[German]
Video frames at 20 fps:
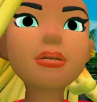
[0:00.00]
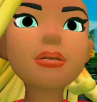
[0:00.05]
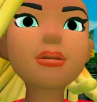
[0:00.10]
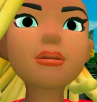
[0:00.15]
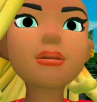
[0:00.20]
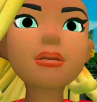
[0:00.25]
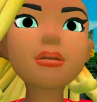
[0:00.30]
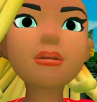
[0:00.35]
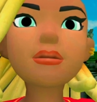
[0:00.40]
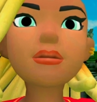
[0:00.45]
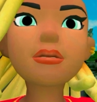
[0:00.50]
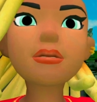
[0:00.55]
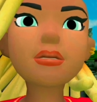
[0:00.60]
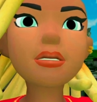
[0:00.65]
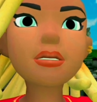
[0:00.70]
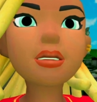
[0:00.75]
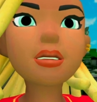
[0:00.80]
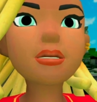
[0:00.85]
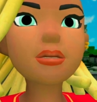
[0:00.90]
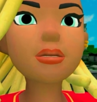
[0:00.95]
Nur der
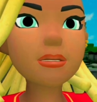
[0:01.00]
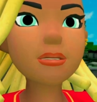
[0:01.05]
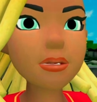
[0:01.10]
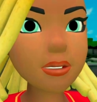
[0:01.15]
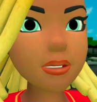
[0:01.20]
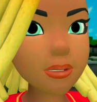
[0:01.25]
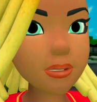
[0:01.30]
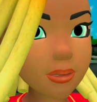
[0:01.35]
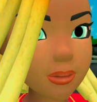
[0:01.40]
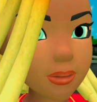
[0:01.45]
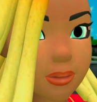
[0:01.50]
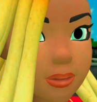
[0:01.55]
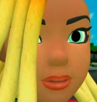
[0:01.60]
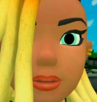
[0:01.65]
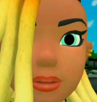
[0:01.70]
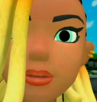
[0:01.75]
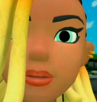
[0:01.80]
Vater weiß das.